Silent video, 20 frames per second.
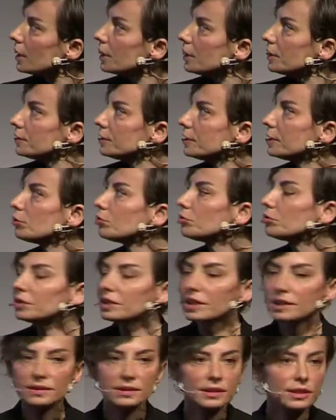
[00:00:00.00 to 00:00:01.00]

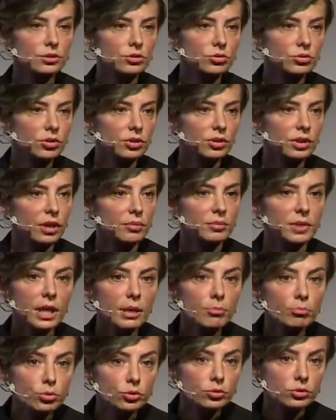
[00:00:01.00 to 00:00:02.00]
CEO'nun desteği çok önemli.
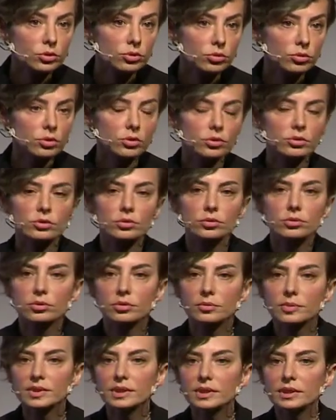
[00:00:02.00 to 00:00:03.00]
Hep bunu söylüyoruz.
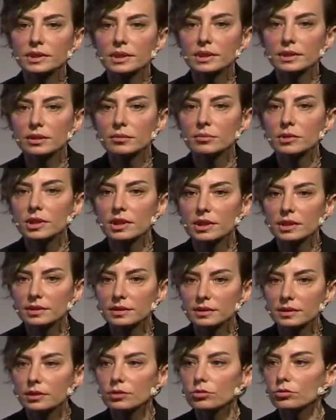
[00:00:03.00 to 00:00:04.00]
Kurumsal akademiler
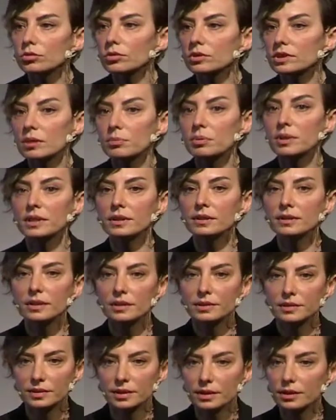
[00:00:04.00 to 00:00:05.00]
CEO'nun tepenin
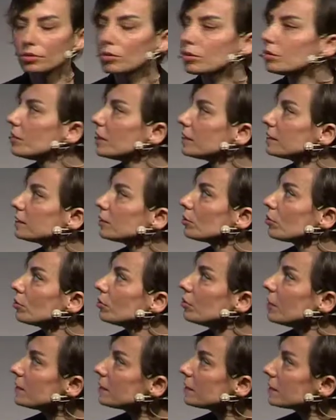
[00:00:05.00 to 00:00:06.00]
desteği olmazsa
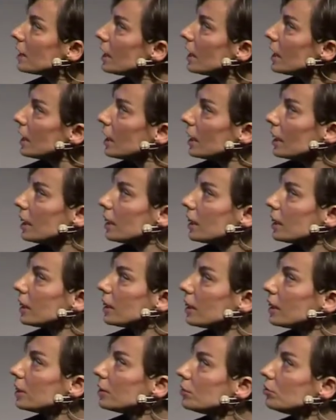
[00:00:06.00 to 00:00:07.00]
olmaz.
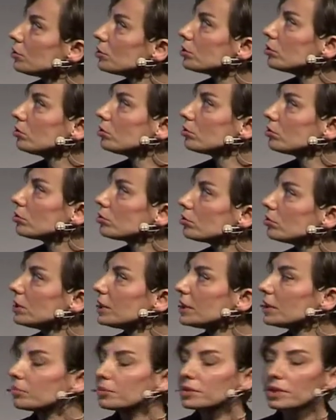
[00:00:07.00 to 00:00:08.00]
%30'unda
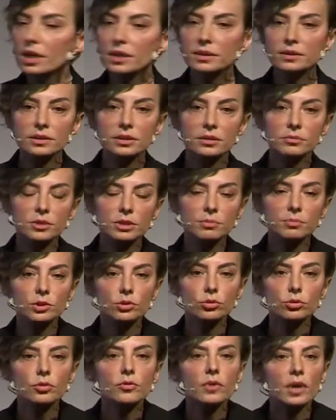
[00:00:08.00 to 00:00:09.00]
ee, yapılandırılmış bir
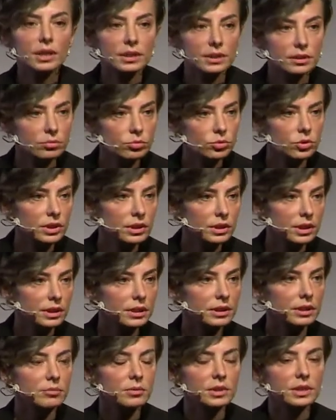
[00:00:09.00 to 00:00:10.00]
rolü var bu
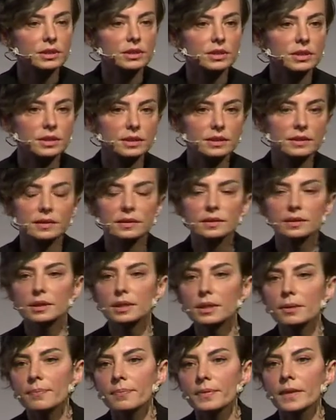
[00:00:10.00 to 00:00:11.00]
akademiler içerisinde.